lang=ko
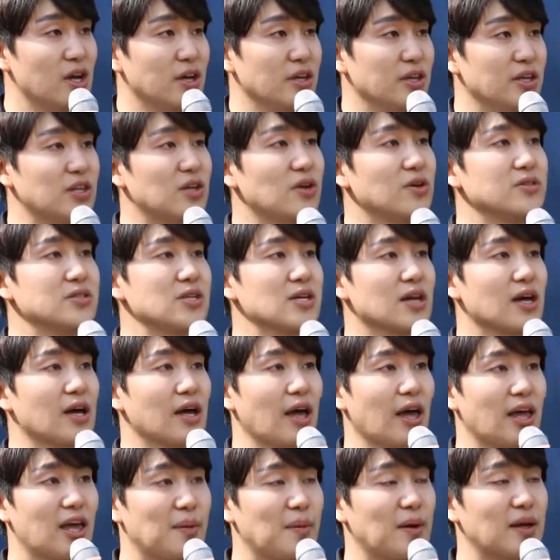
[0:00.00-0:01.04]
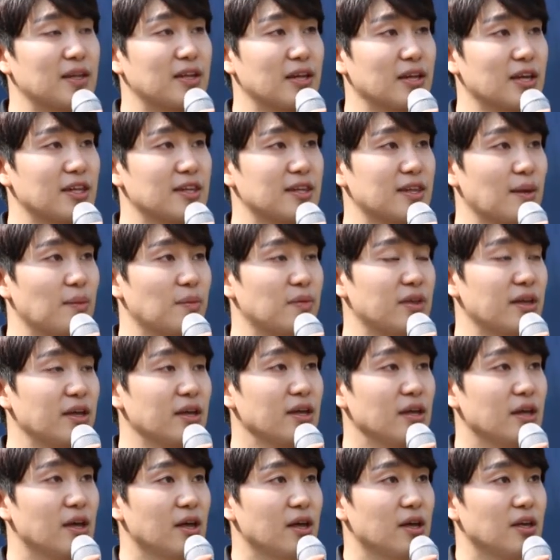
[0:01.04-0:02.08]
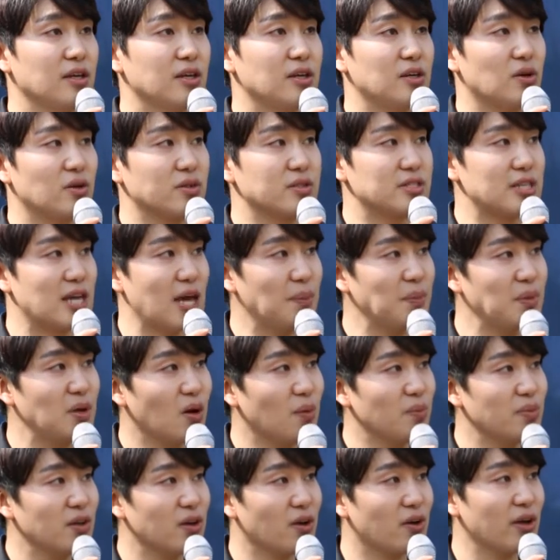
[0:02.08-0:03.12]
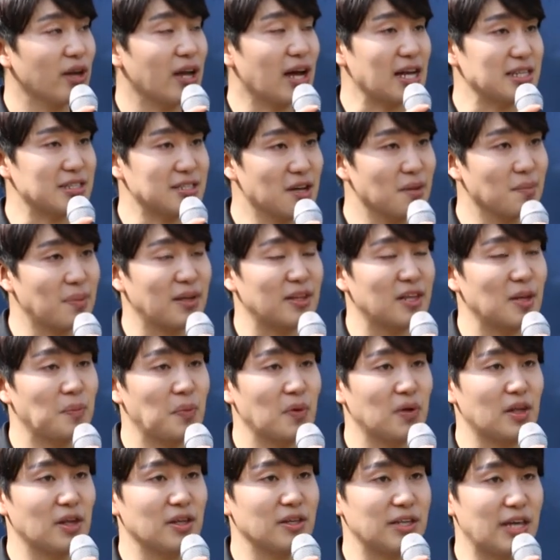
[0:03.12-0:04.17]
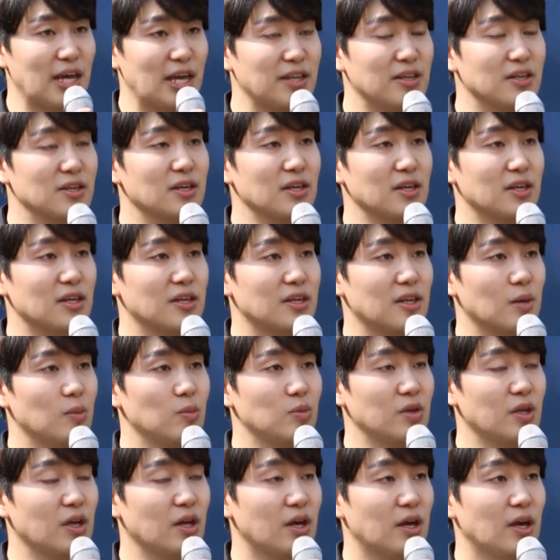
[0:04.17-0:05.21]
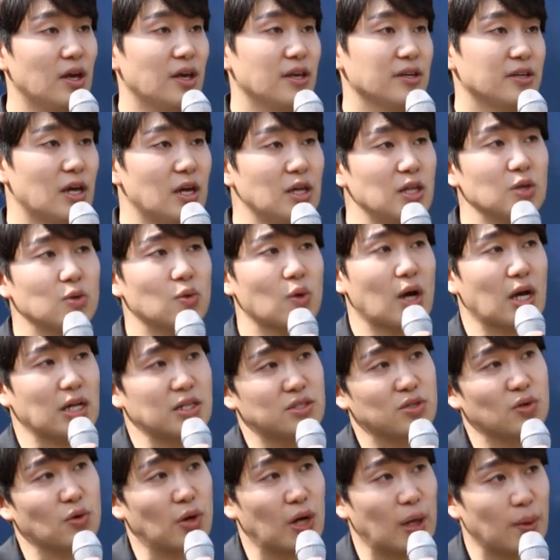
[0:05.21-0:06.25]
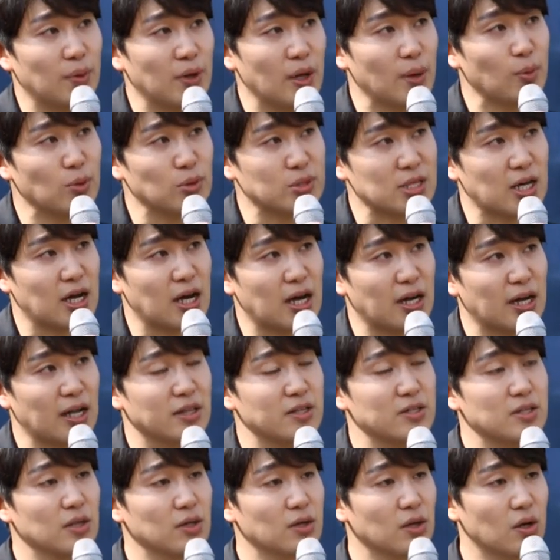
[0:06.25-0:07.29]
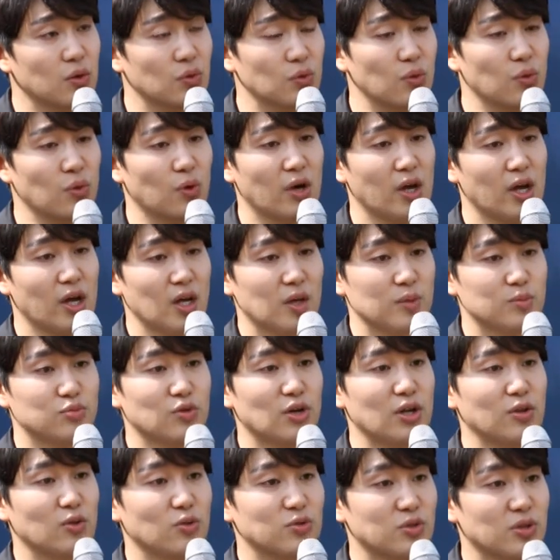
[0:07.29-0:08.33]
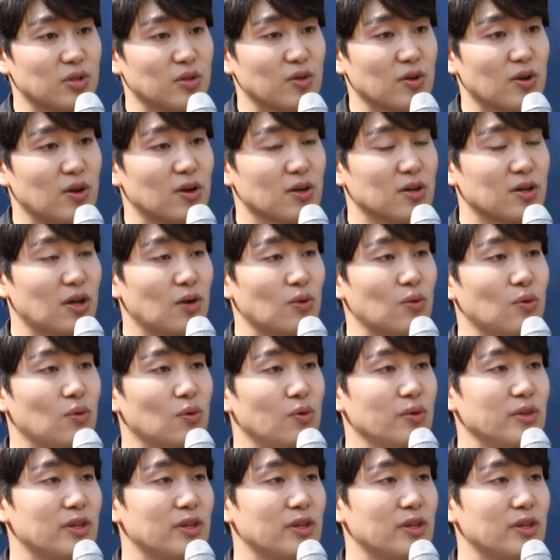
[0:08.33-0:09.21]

이런 생각에 기반을 했기 때문에 이런 재미없는 거에 가장 반대편은 예능이 있기 때문에 예능과 같이 결합을 해보자 라는 생각으로 무한도전에도 연락하고